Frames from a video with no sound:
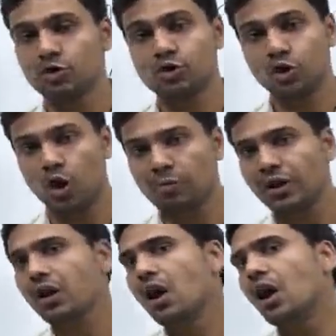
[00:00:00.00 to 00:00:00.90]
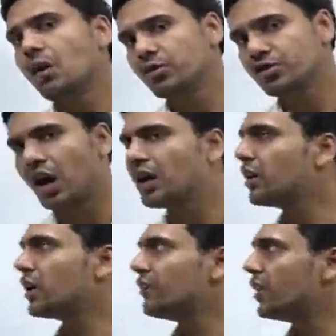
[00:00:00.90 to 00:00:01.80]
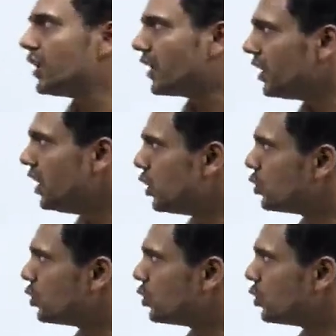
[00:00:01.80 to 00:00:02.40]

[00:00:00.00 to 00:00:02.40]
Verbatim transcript: तो जो टॉपिक हम स्टार्ट करने वाले हैं